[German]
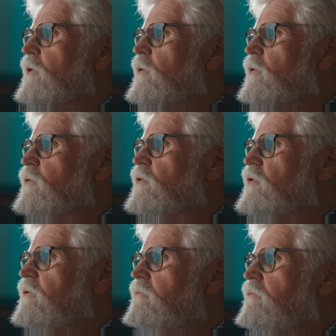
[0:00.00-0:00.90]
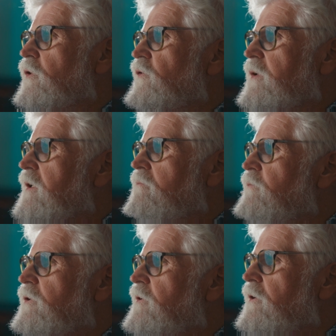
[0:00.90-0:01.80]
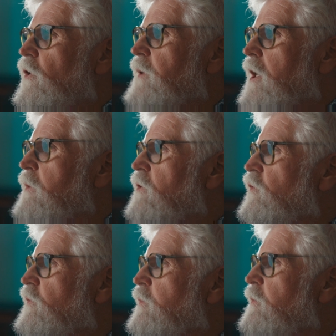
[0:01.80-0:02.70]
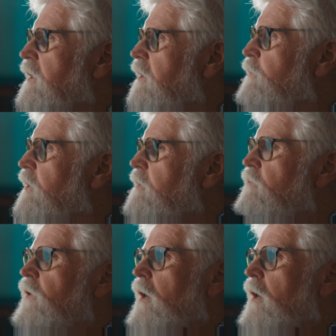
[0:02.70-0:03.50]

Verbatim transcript: Und deswegen bin ich dann auch bei Abacus geblieben,